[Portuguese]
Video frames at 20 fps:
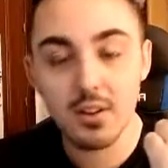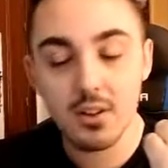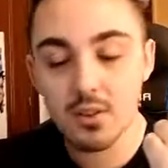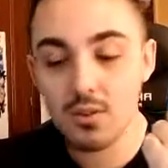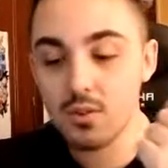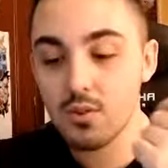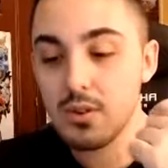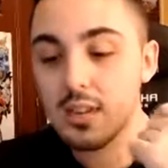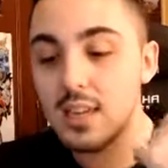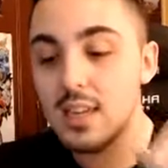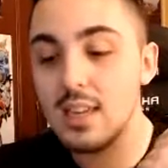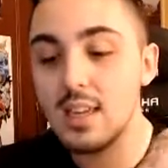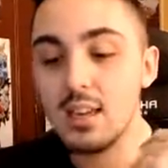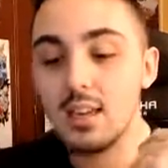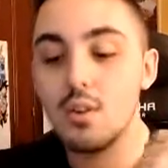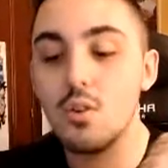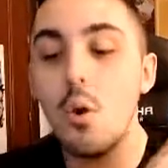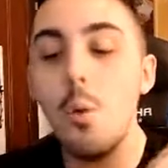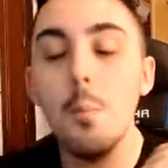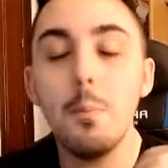Eu estou aqui
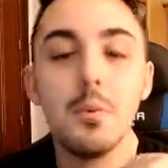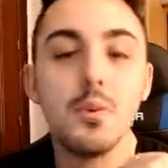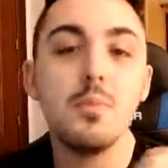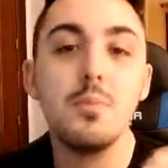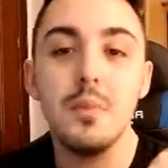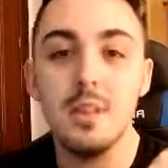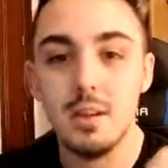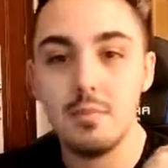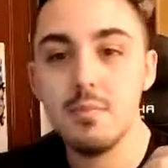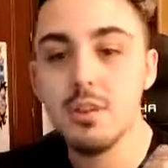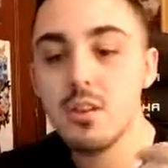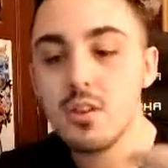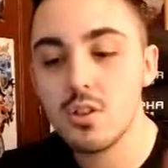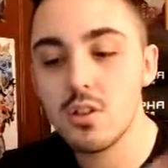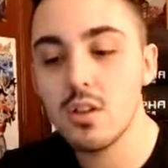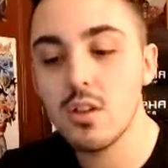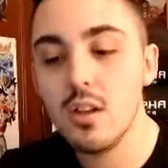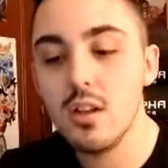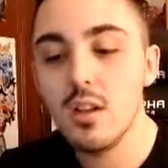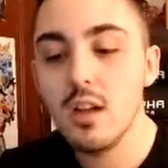com problemas
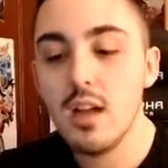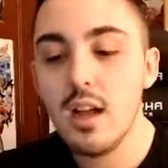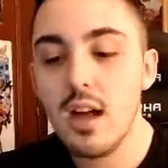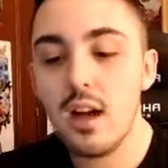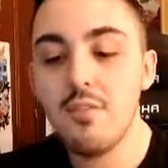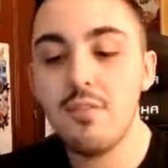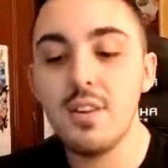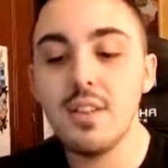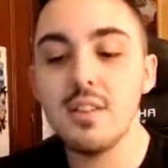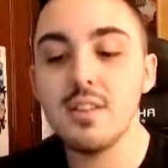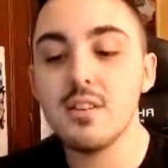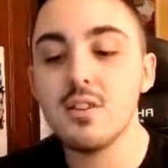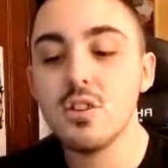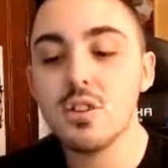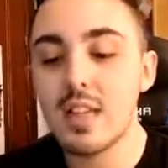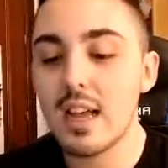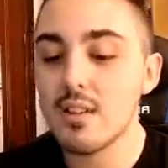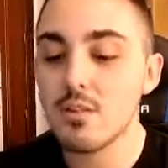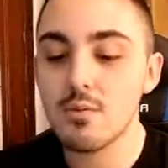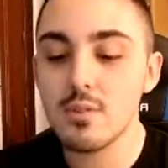a vender
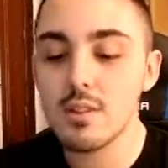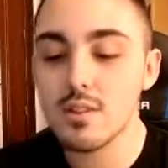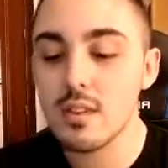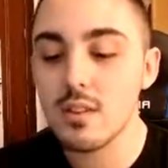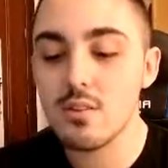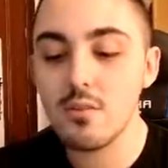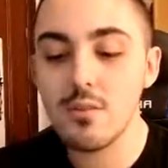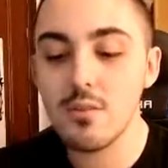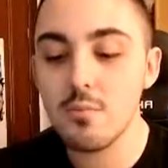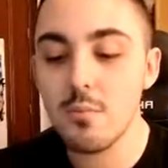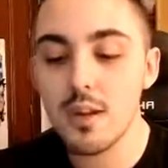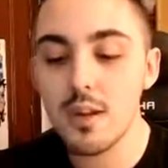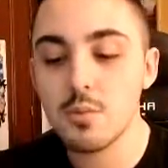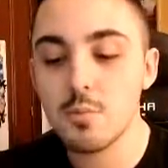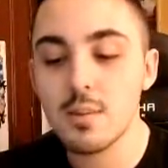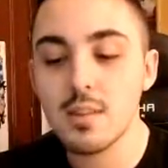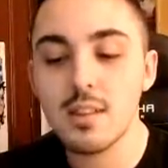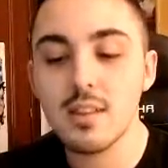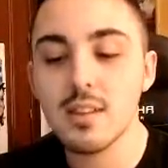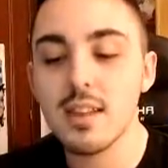estátuas e tudo mais
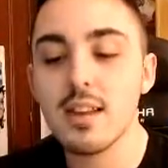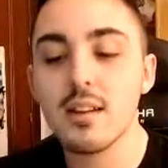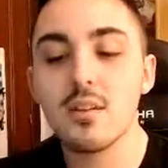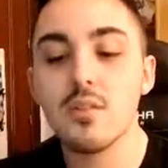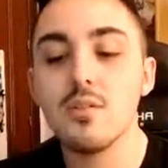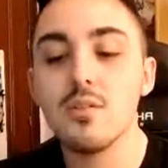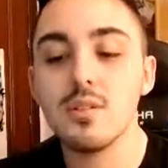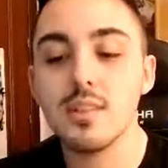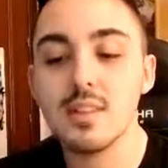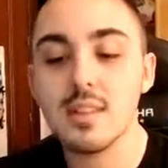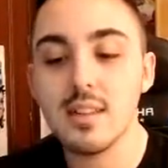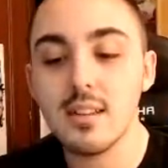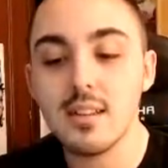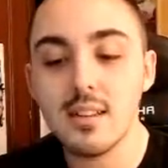para tentar conseguir ter